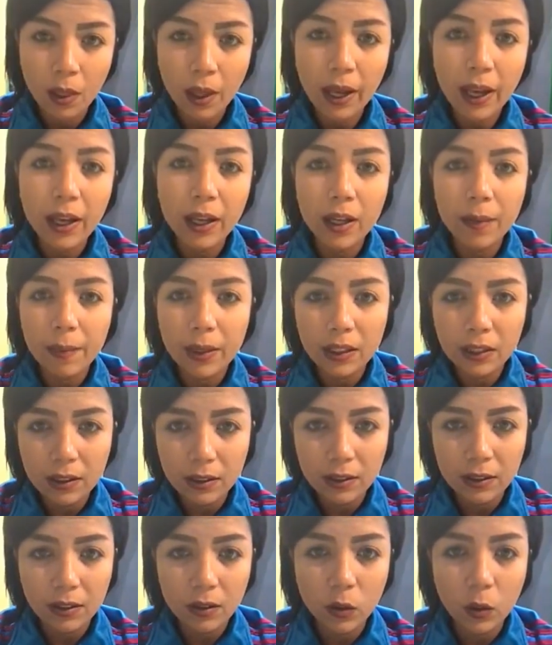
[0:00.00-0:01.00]
غالبا
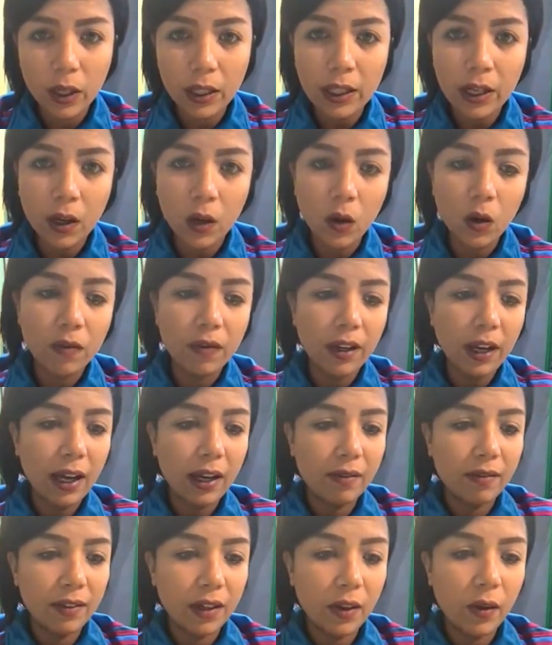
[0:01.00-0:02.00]
ولادها جوه في
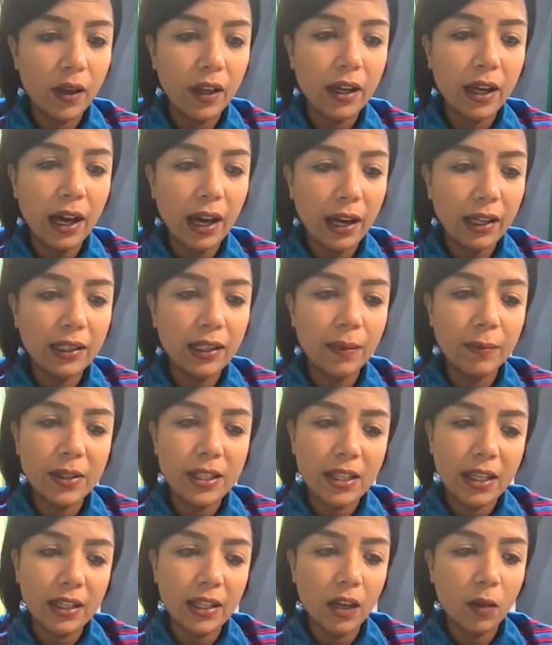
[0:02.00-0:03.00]
الحفلة وهي قاعدة
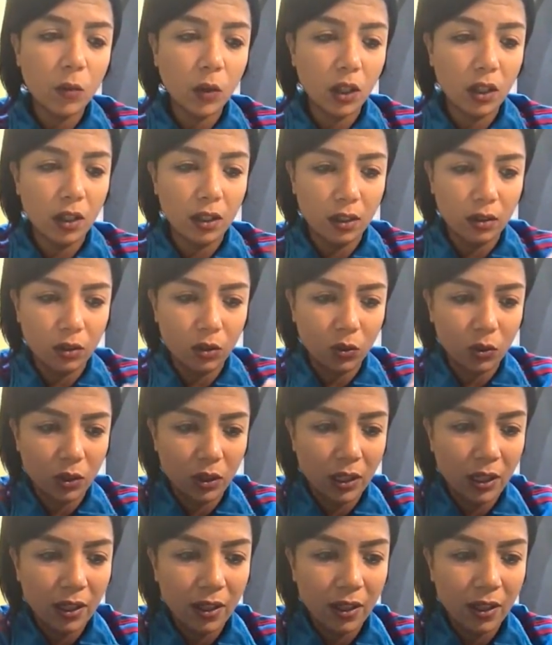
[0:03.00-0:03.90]
مستنياهم يخلصوا